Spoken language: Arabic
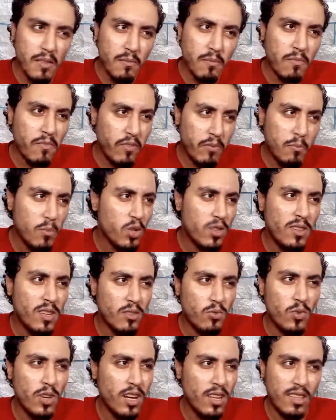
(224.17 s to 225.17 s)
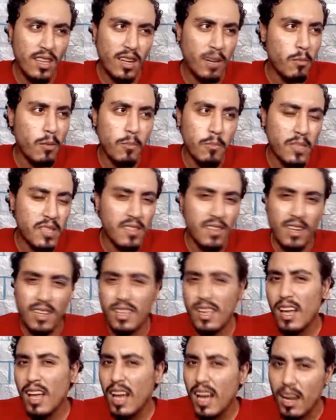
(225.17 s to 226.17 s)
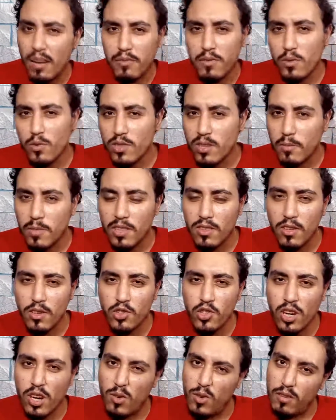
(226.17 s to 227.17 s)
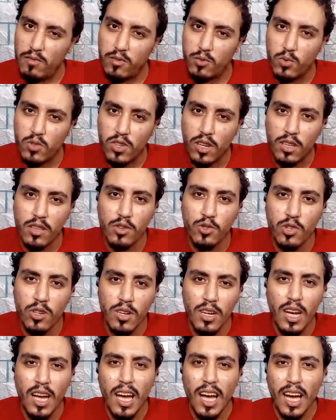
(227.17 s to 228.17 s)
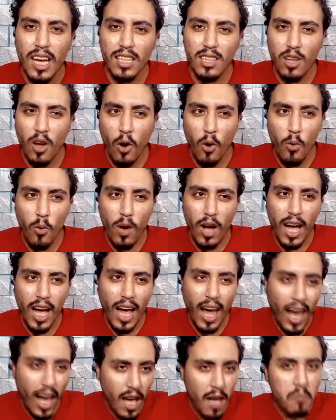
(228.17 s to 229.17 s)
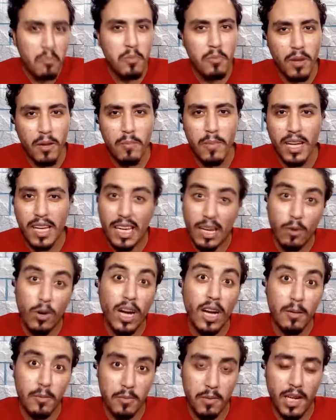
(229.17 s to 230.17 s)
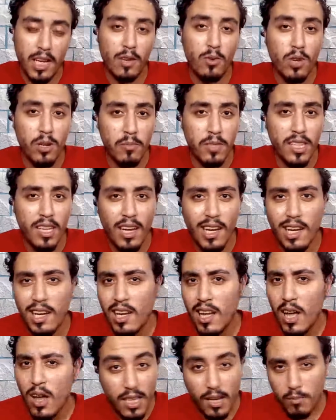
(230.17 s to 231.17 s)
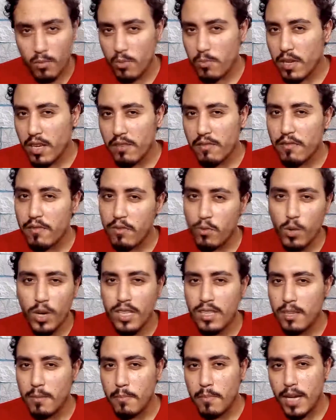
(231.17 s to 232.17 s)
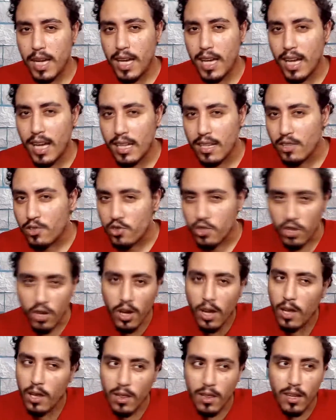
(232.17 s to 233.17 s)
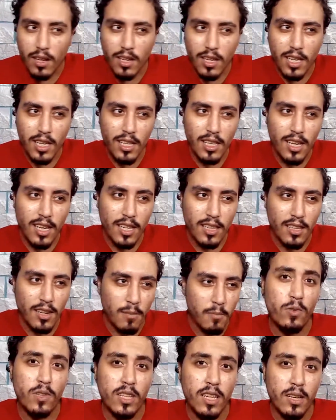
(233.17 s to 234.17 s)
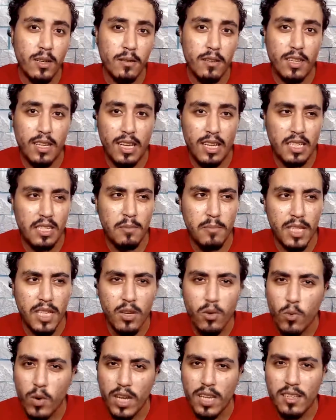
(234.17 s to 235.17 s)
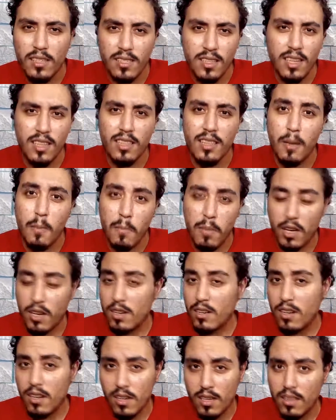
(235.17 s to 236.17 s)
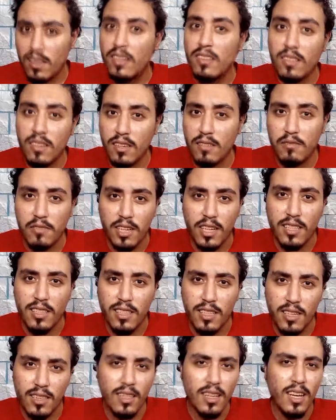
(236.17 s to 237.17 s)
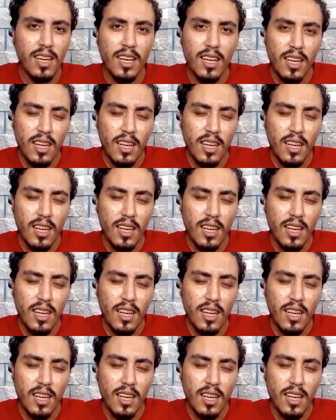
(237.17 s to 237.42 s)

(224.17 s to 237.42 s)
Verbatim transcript: من مده طويله تقريبا من سنه 2018 او 2019 ان هو حابب المانجا وحابب الاجواء بتاعها من الممكن في وقت ما يعني ان شاء الله كده يعملوا لنا انمي كويس جدا باخراج نظيف جدا